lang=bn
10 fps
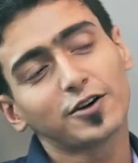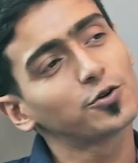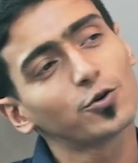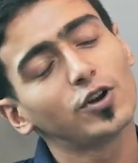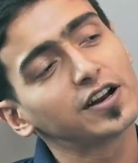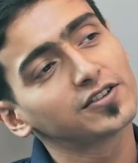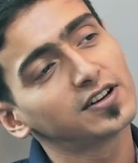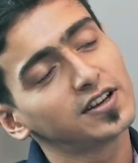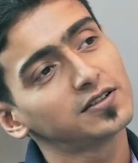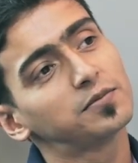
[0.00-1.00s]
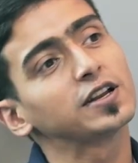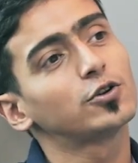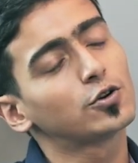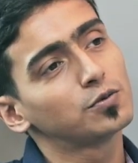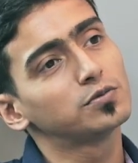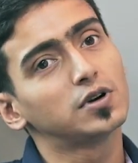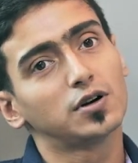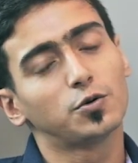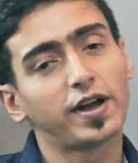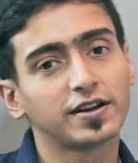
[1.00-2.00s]
এটা কোনো কোলাট্রাল নেই মানে ধরো
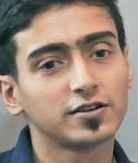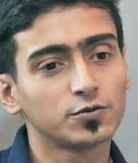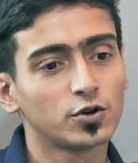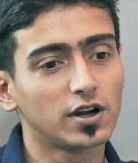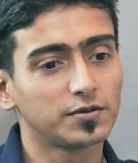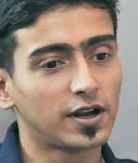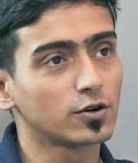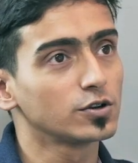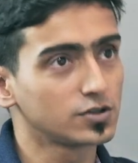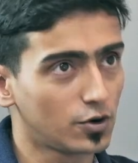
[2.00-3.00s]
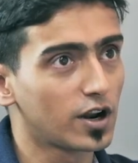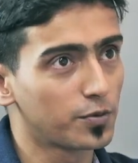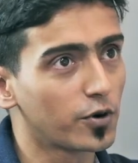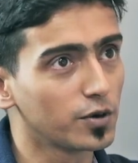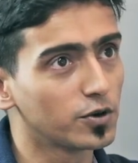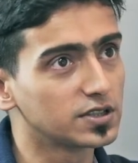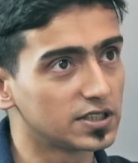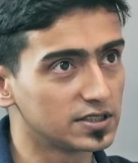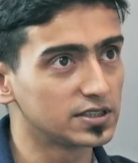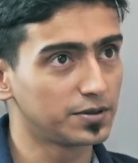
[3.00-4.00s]
ওয়াগনার মোরা নার্কস করার পরে
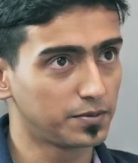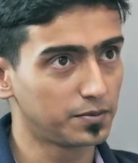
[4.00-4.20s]
বলেছিলেন যে